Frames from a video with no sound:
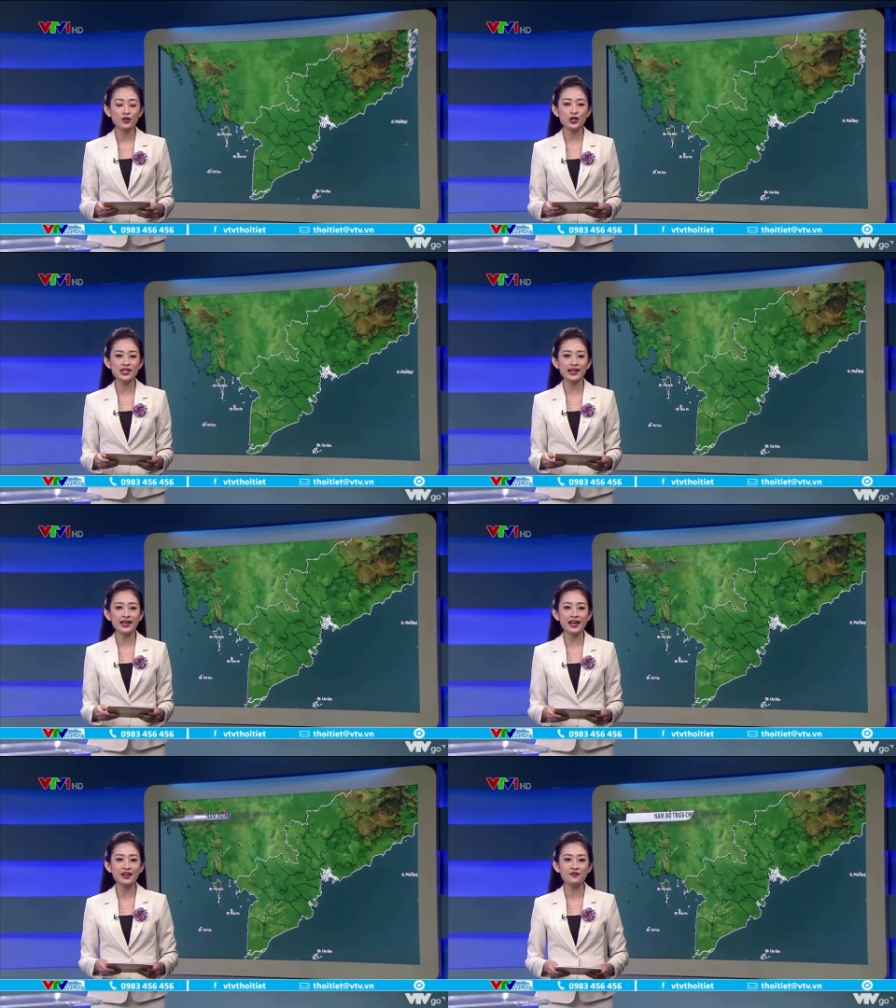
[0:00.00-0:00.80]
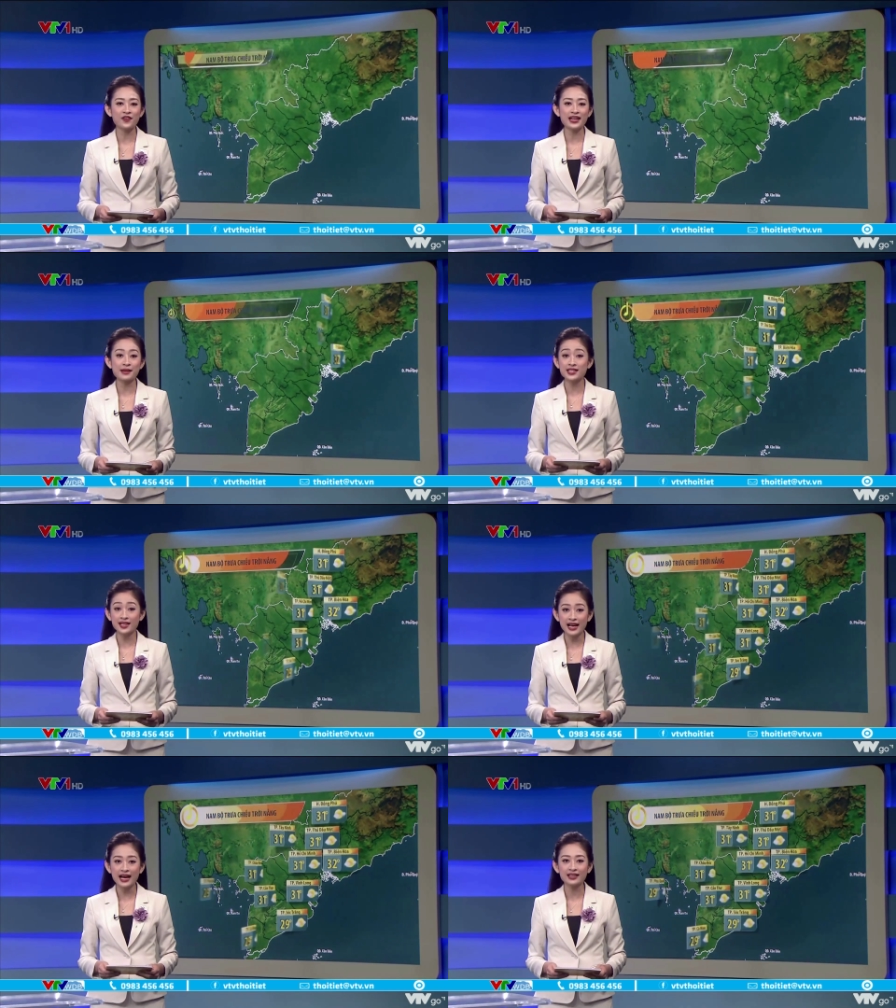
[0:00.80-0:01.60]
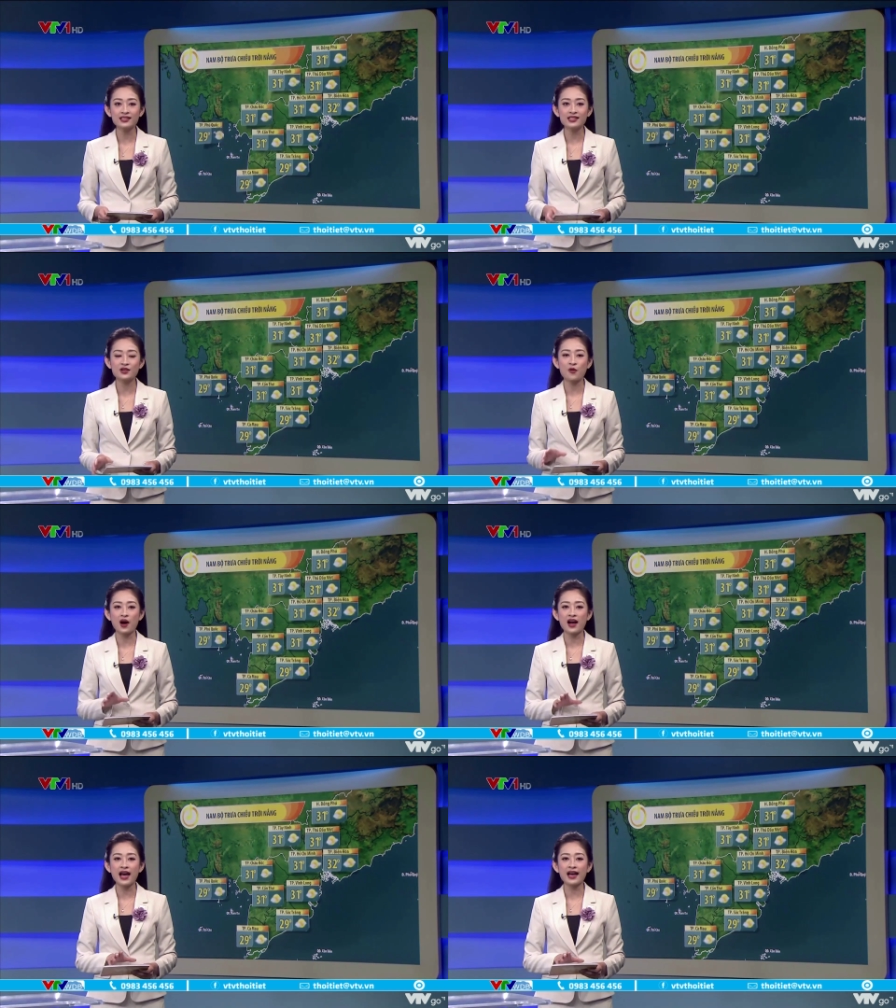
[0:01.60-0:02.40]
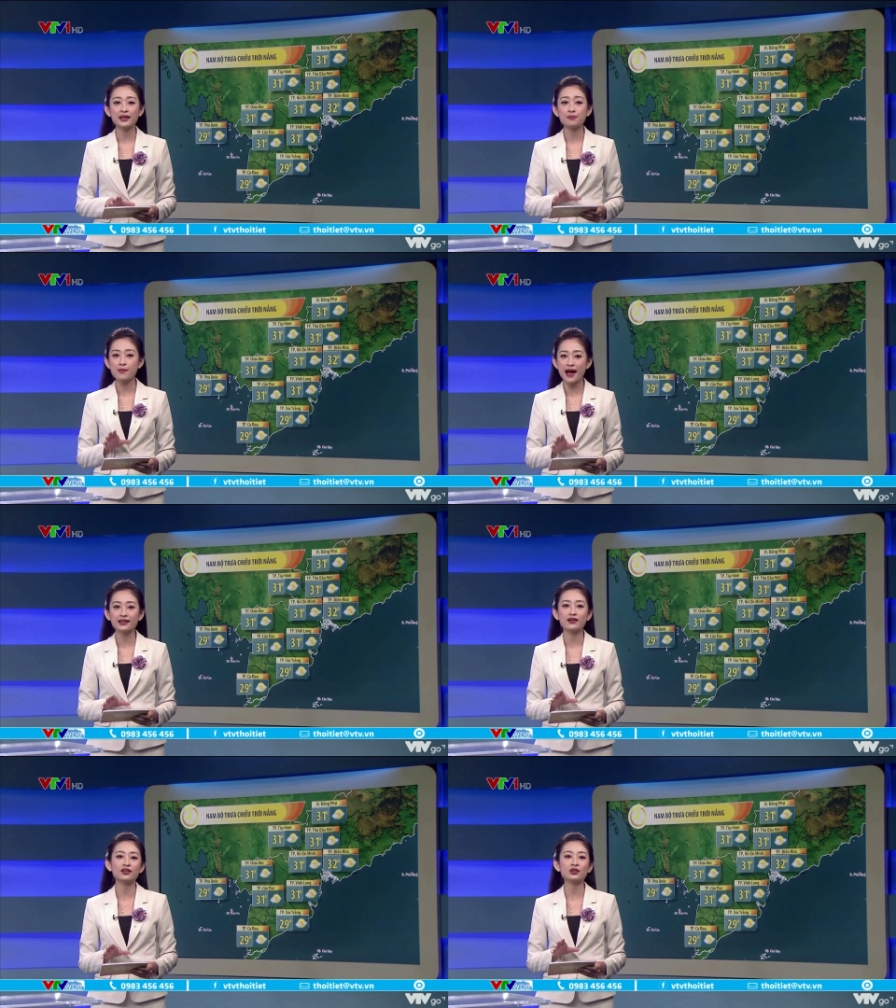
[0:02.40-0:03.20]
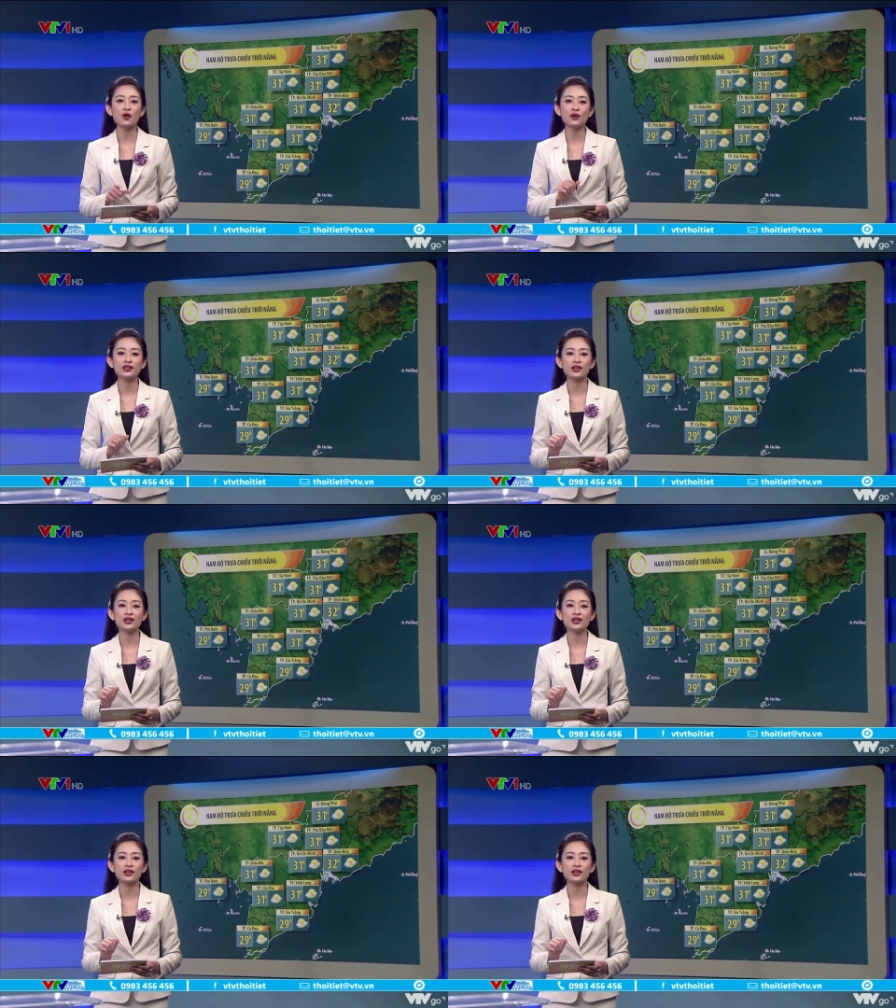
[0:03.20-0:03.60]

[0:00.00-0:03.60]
Tuy nhiên cái lạnh ở phía Nam rất ngắn, chỉ khoảng 2 đến 3 tiếng nữa thôi,